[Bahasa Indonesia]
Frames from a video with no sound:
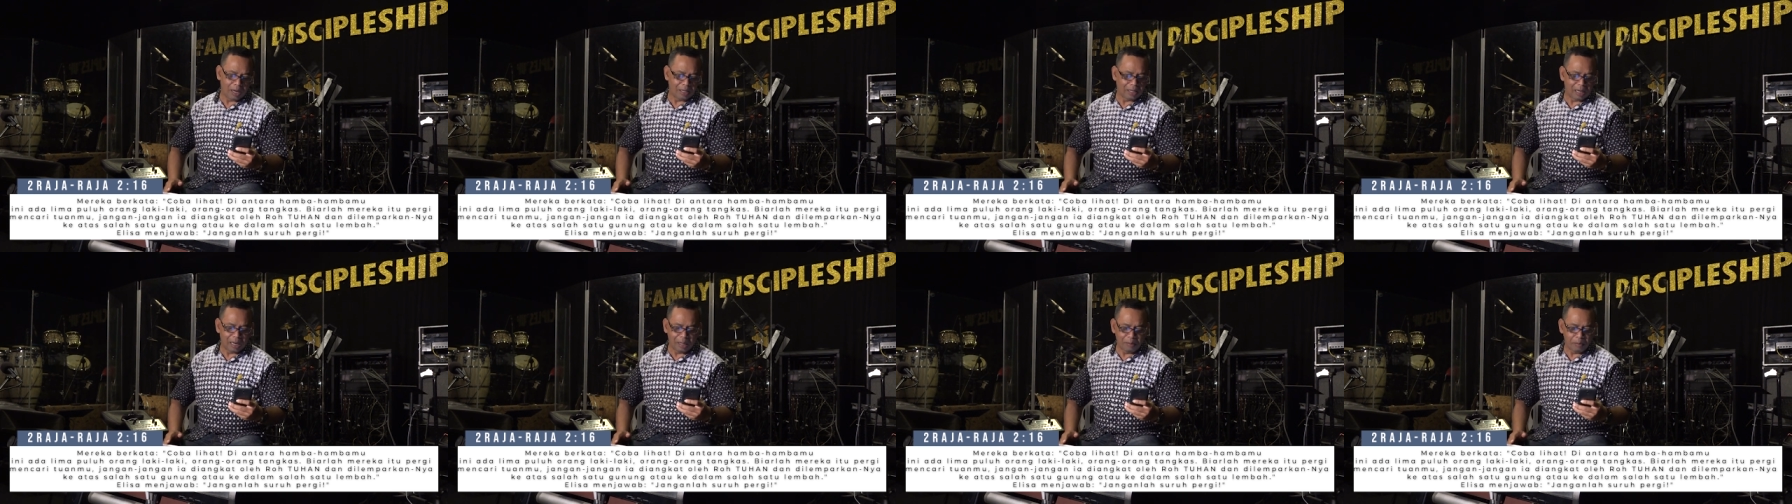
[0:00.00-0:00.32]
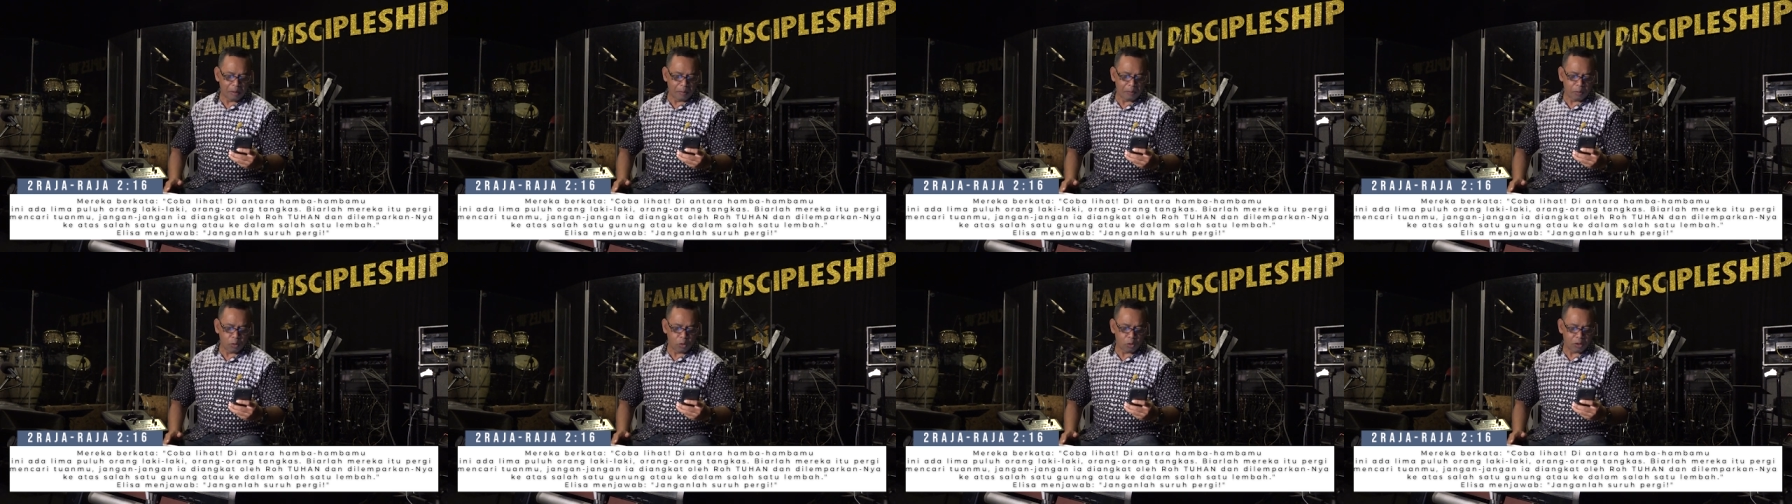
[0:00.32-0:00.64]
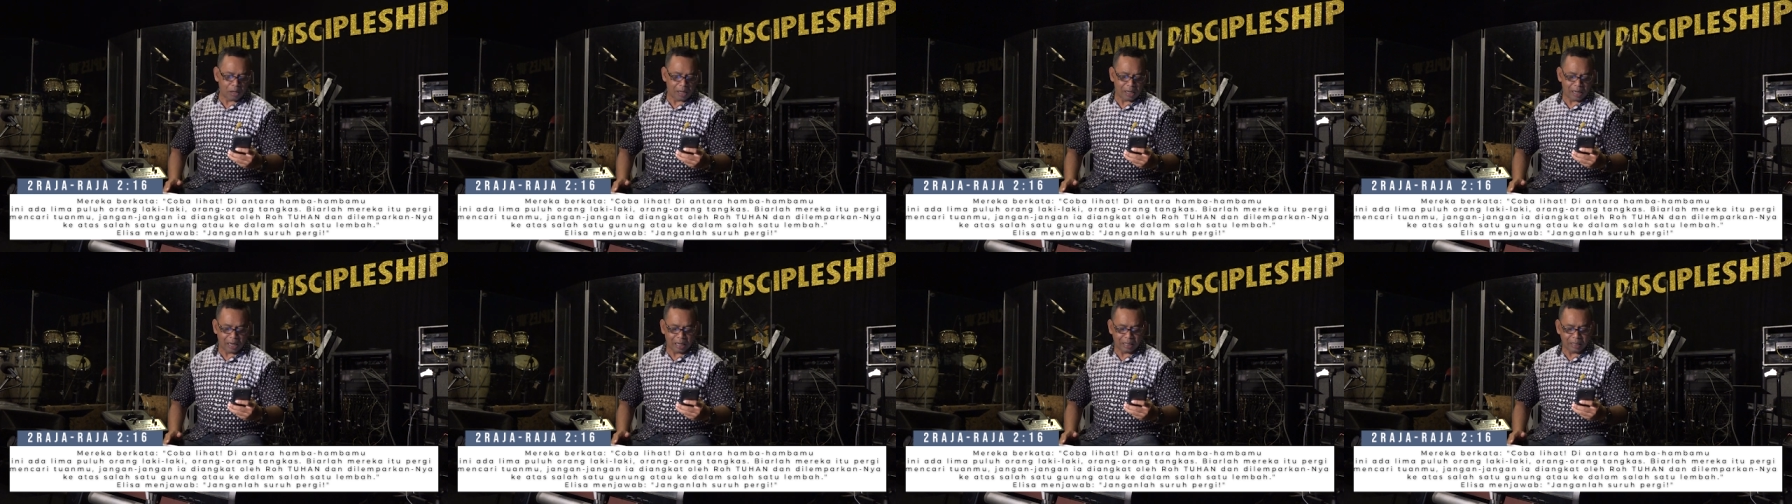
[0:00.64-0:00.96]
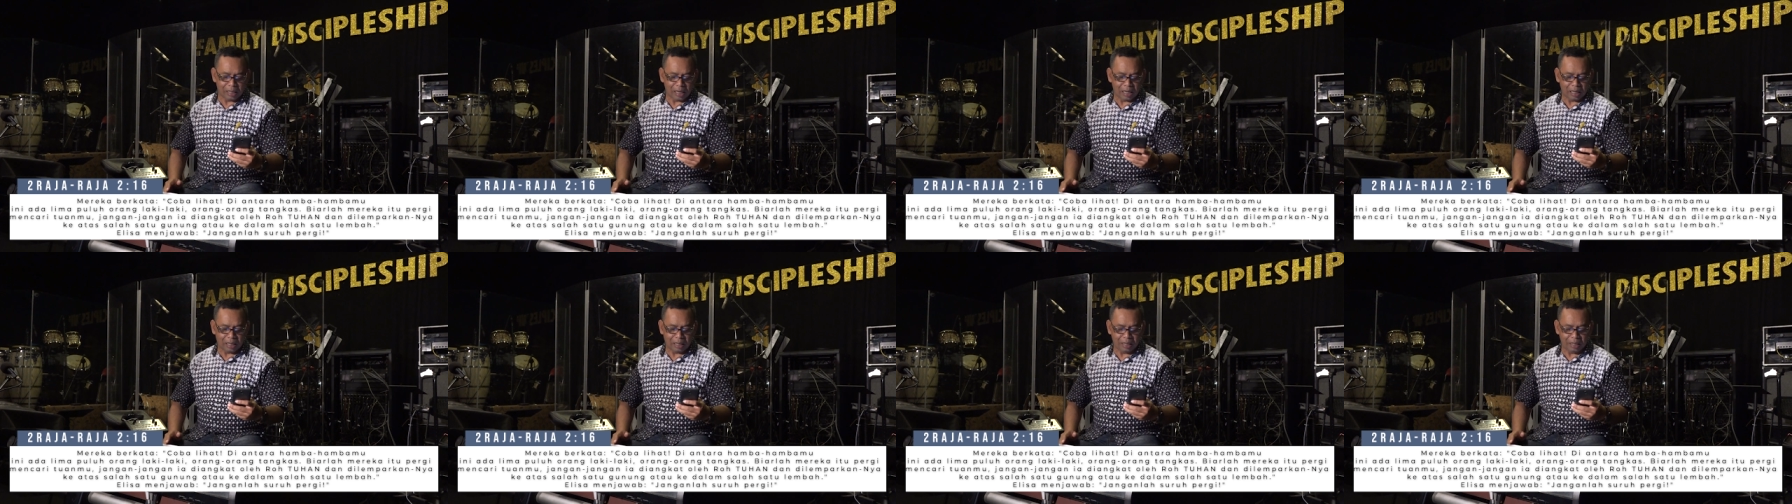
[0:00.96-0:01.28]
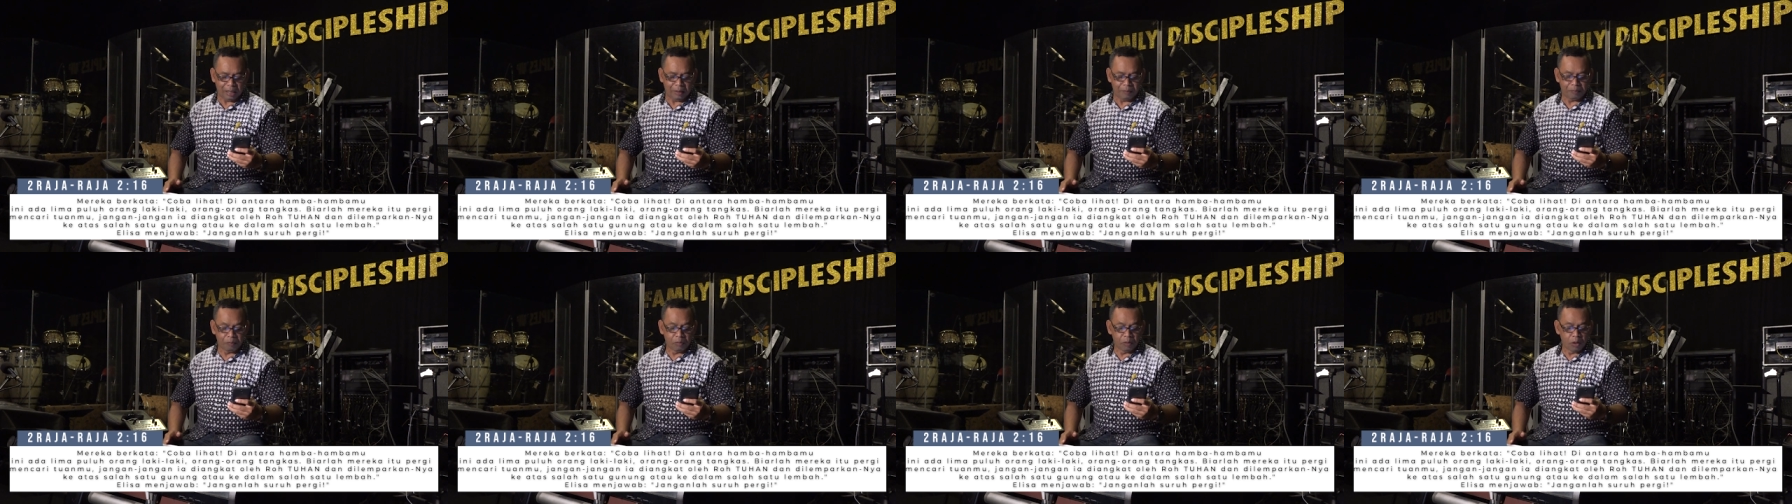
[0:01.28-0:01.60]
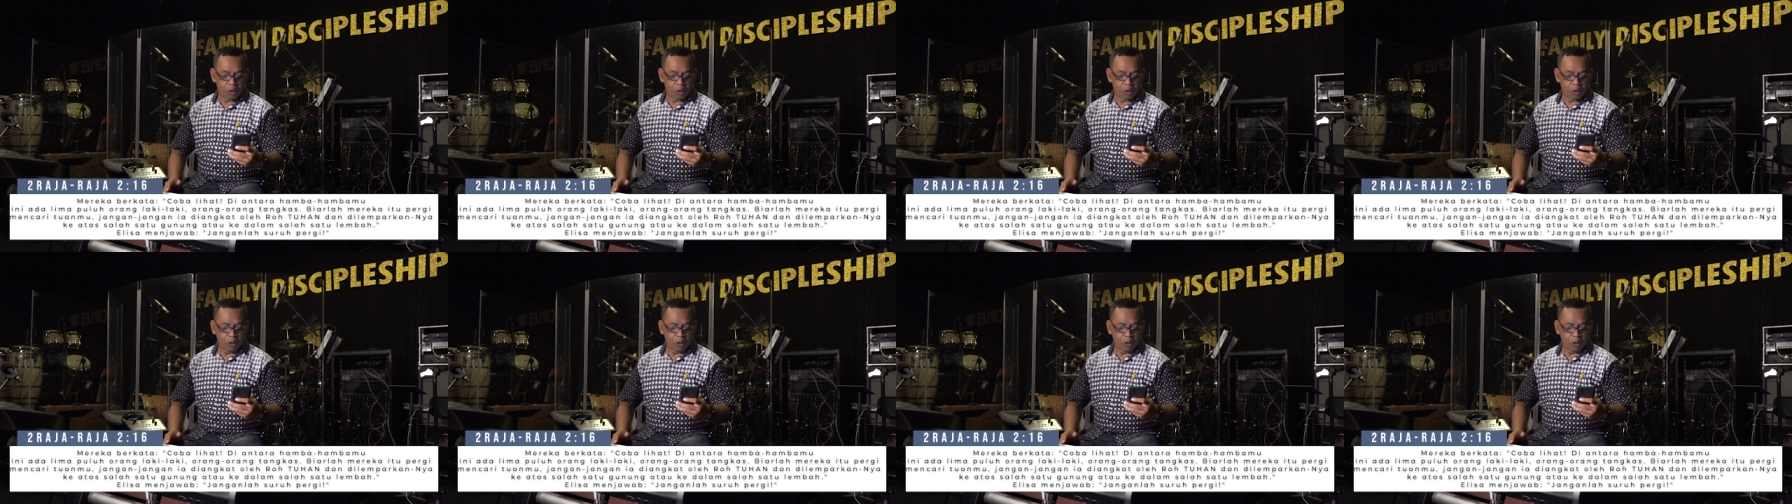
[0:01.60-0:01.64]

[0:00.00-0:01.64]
ada 50 orang laki-laki,